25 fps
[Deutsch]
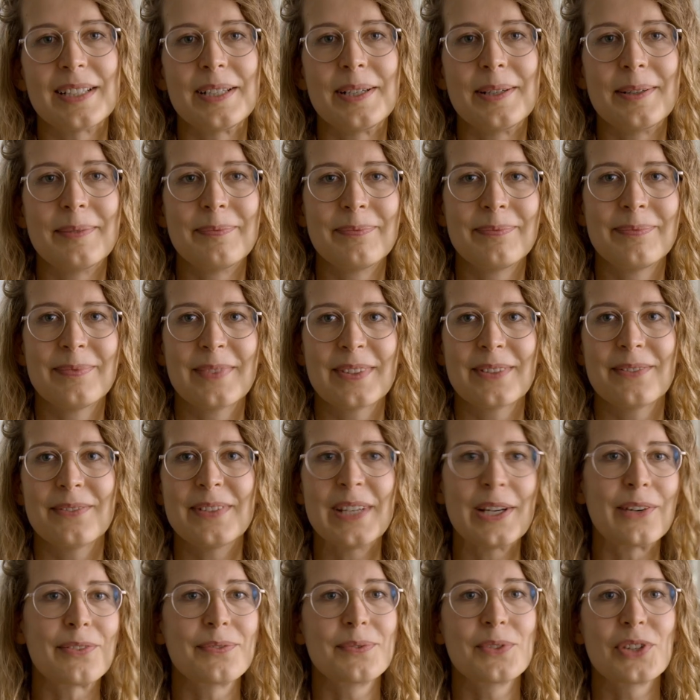ähm,
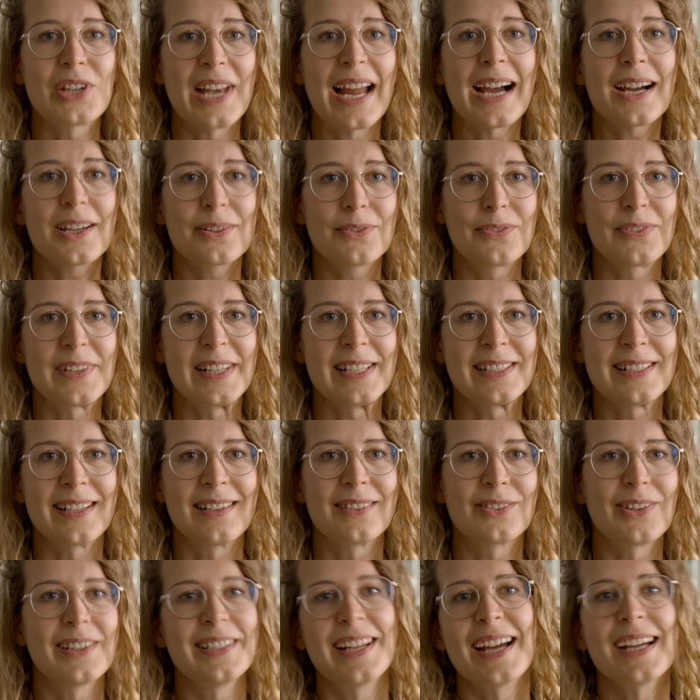wie auf dem Schlachtfeld.
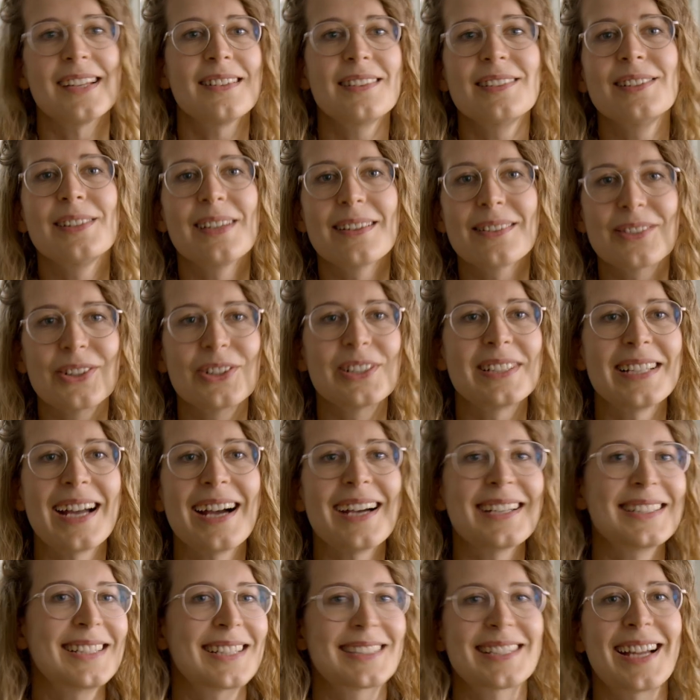Also ein einzelner
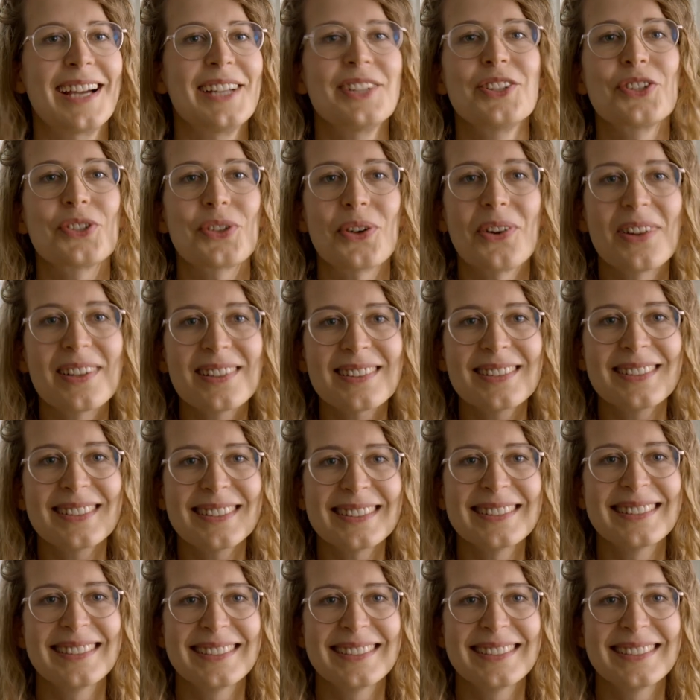Soldat hat keine Chance,